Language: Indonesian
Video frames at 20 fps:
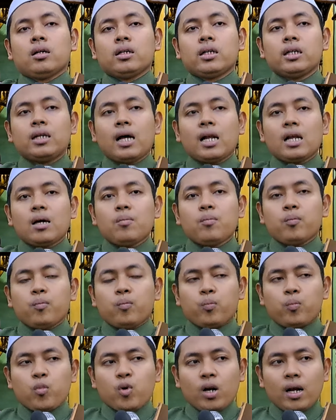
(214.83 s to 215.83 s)
di
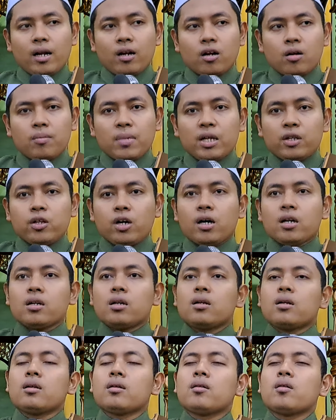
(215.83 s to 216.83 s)
dalam bulan
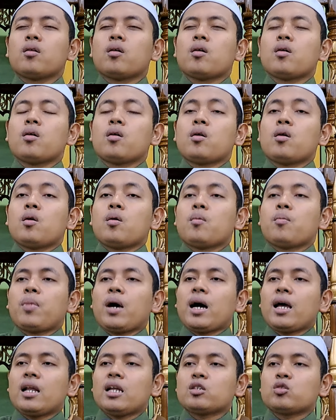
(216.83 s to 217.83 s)
Ramadan
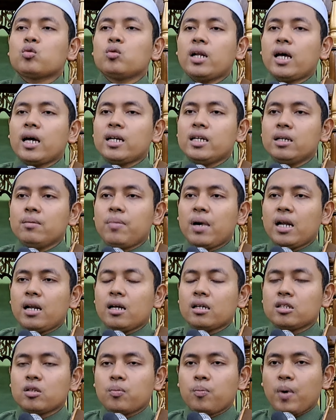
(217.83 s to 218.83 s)
pahala sunnah
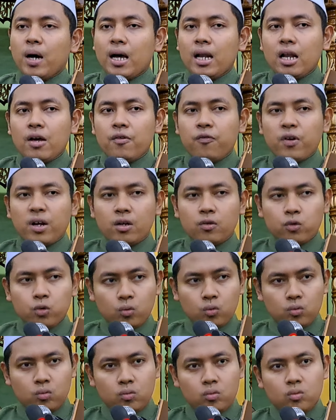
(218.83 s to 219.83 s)
dibalas pahala
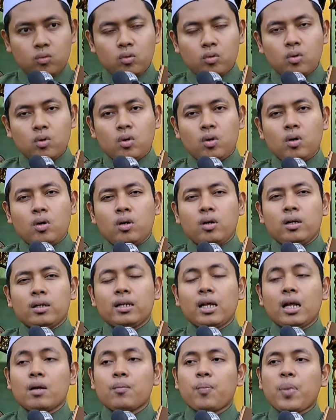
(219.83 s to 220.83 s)
fardu
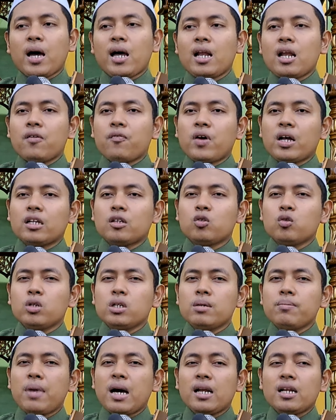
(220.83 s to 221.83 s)
dan pahala
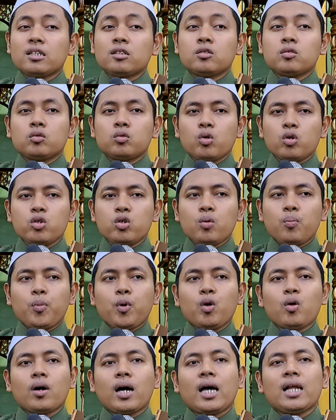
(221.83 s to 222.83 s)
fardu dibalas 70
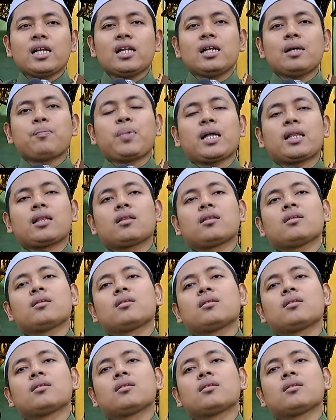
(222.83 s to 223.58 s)
kali lipat.